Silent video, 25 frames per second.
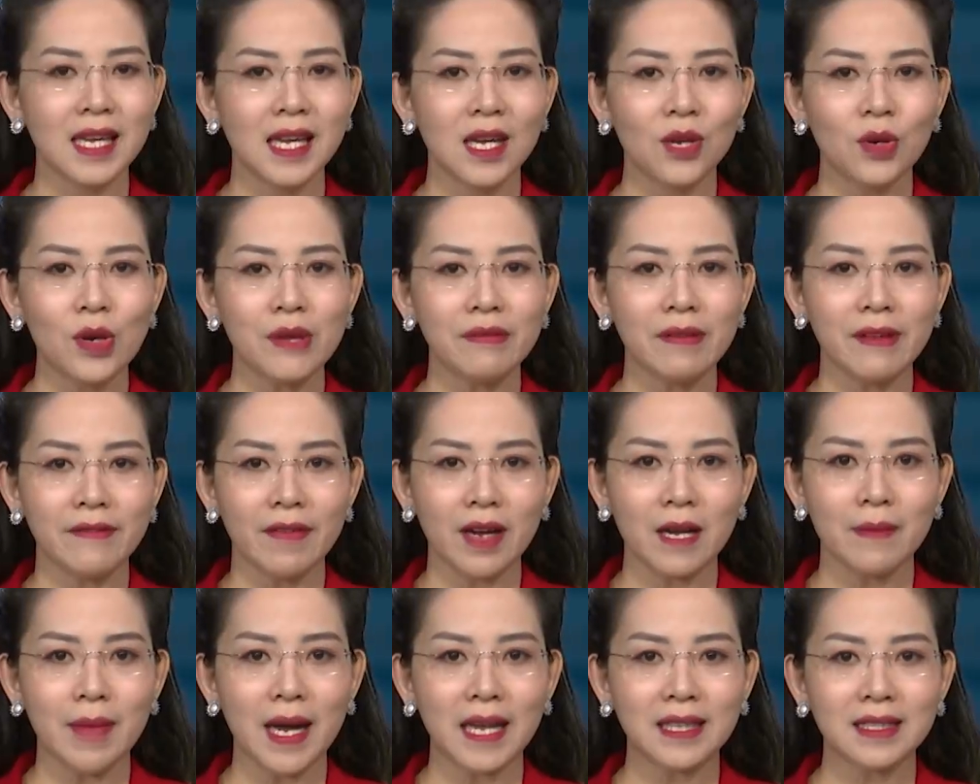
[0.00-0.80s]
Quý vị và các
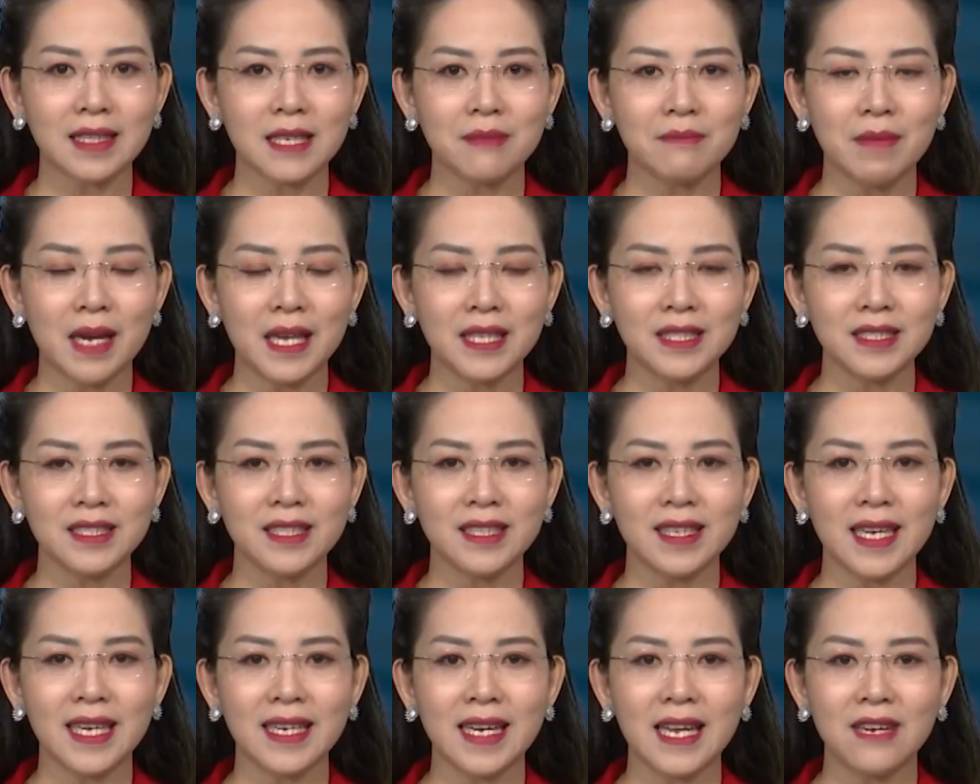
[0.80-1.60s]
bạn thân mến, trước
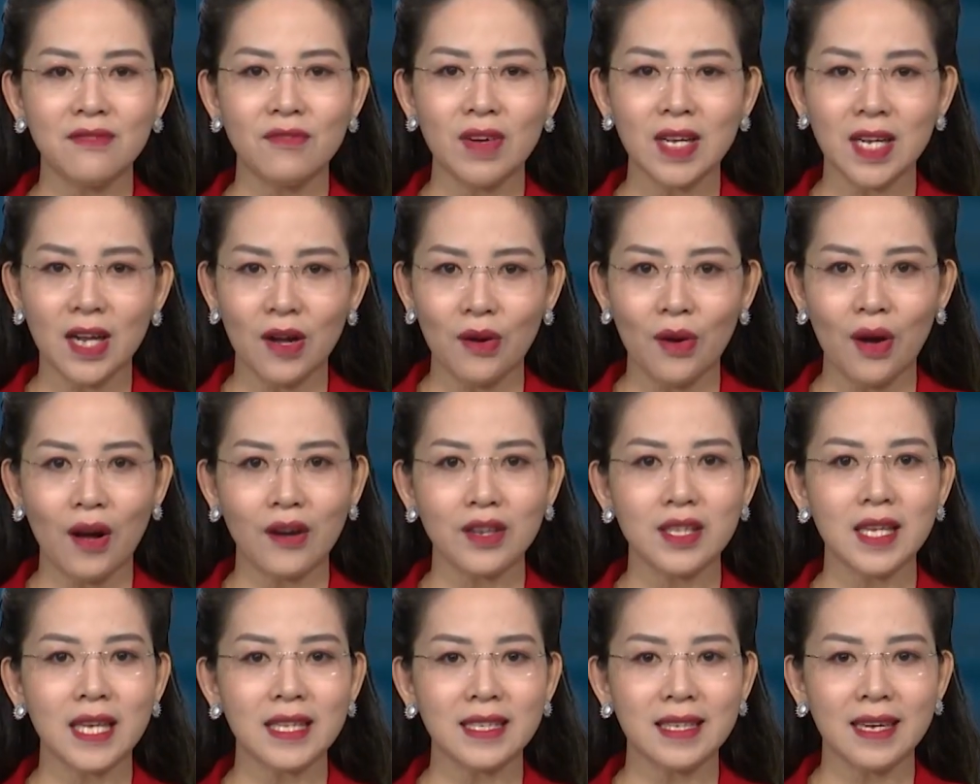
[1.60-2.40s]
khi đến với câu hỏi
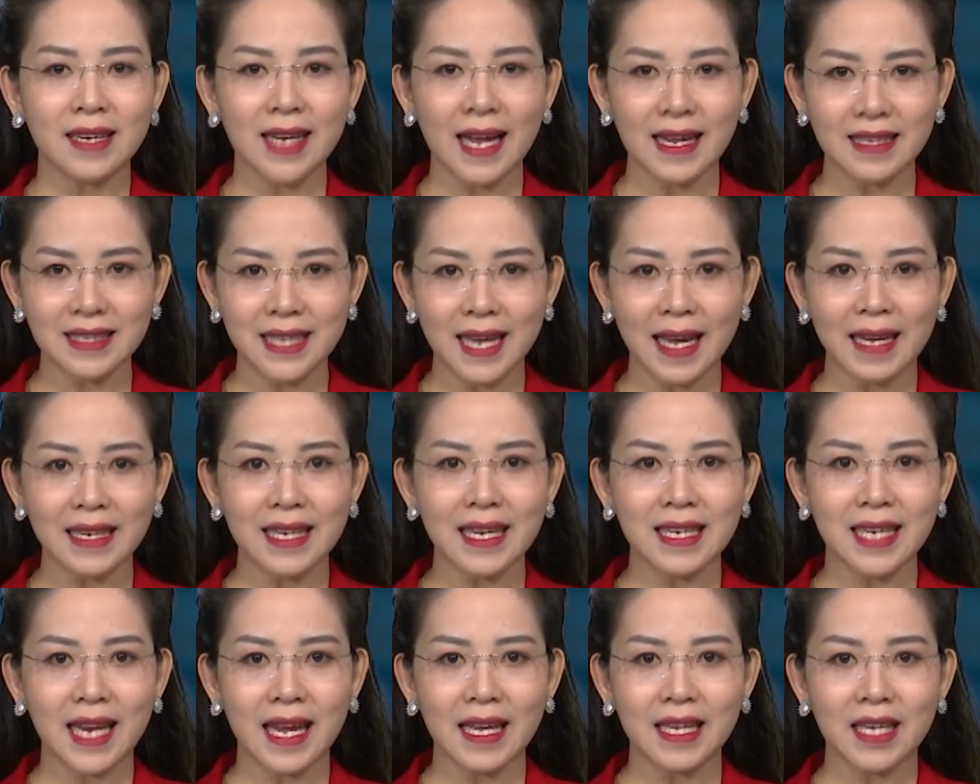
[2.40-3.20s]
dành cho khán giả kỳ
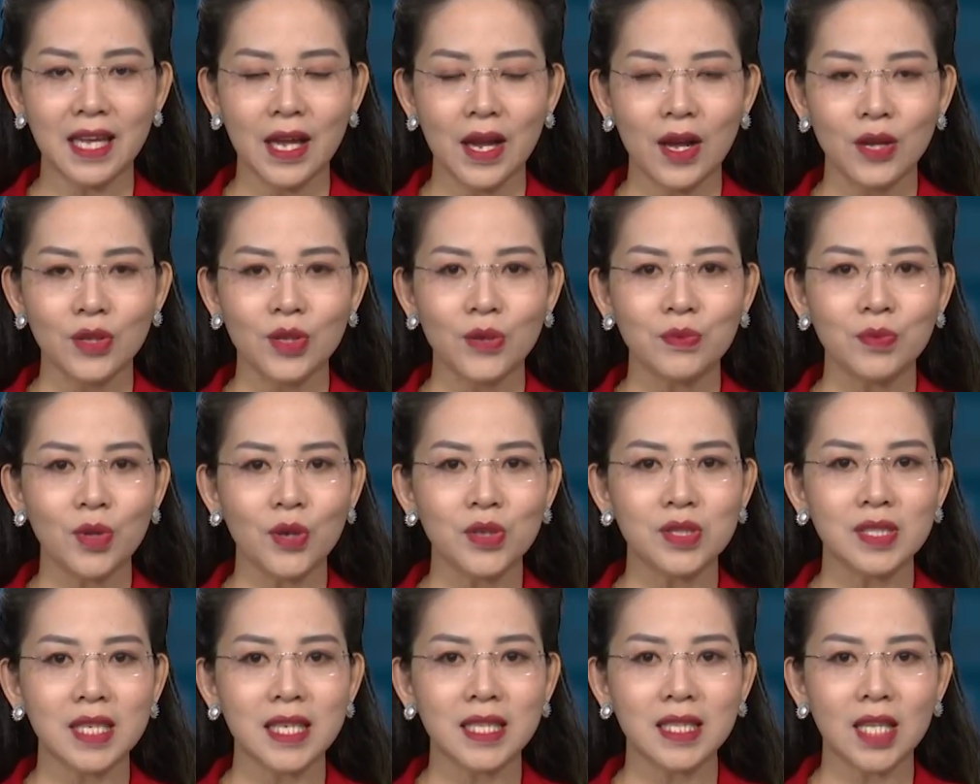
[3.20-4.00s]
này, chúng tôi
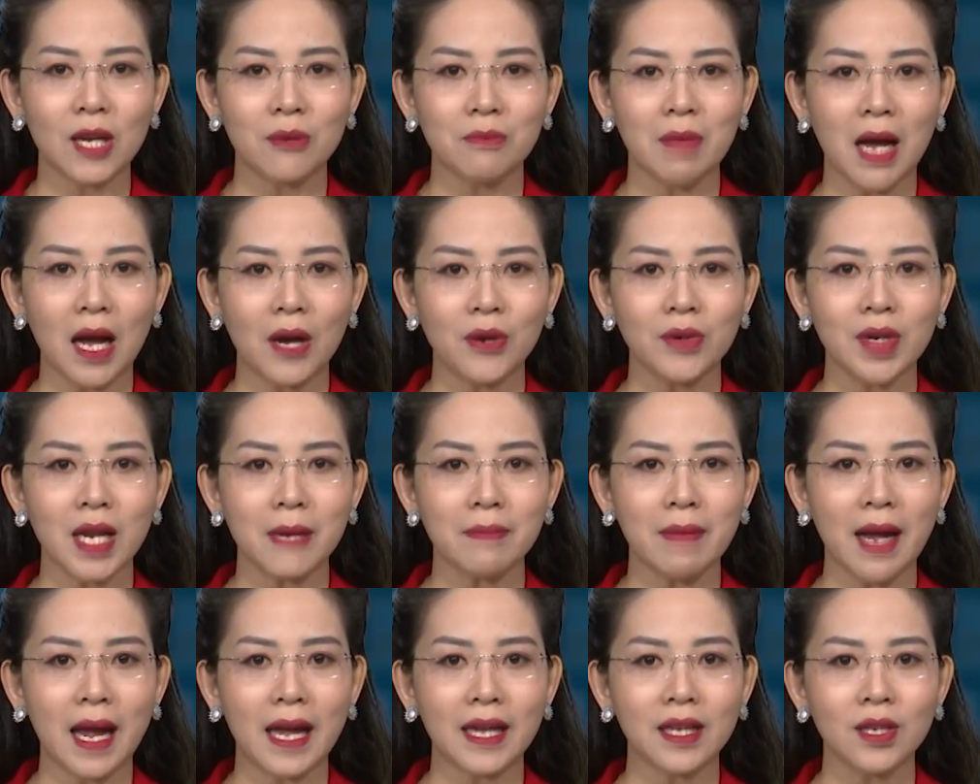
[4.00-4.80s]
xin thông báo đáp
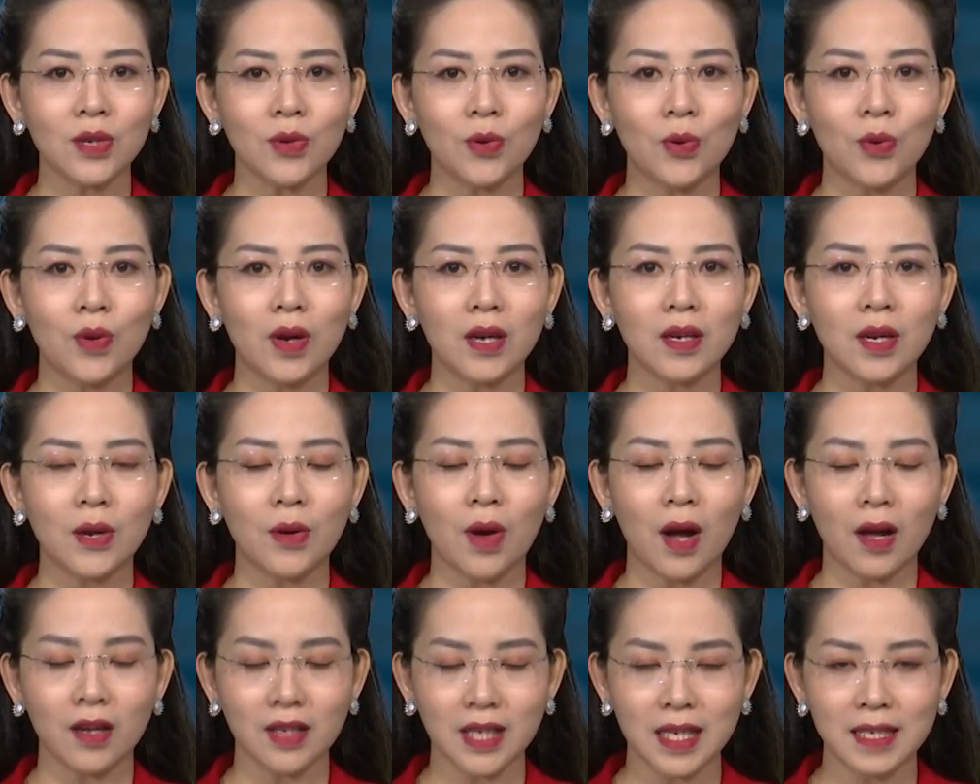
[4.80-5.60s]
án của câu
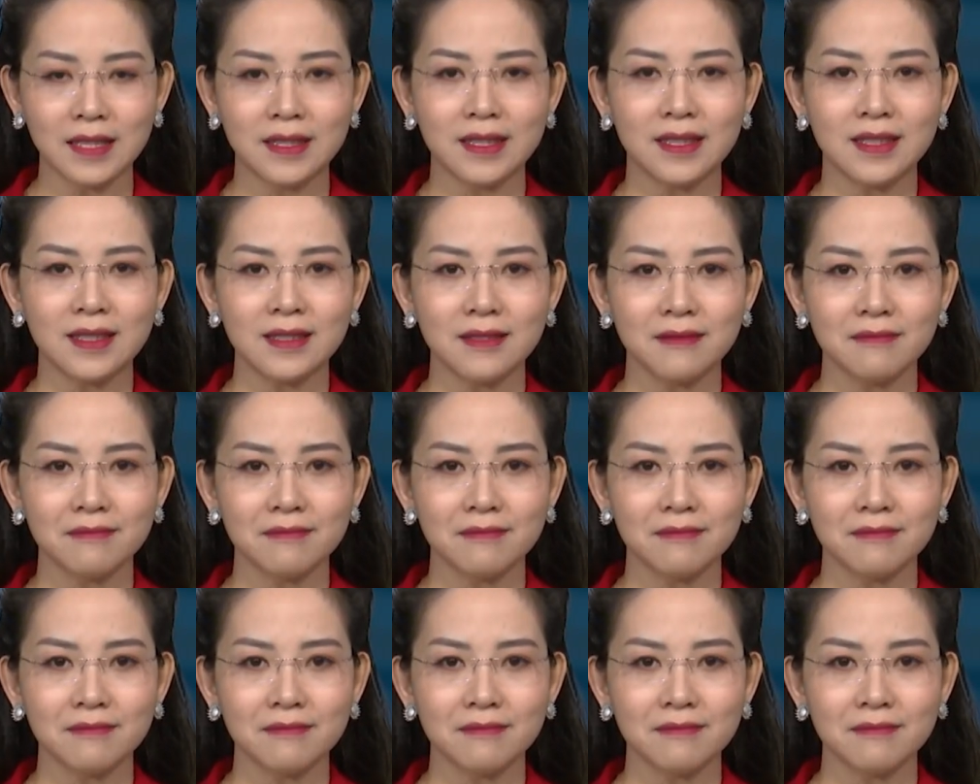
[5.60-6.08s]
hỏi kỳ trước.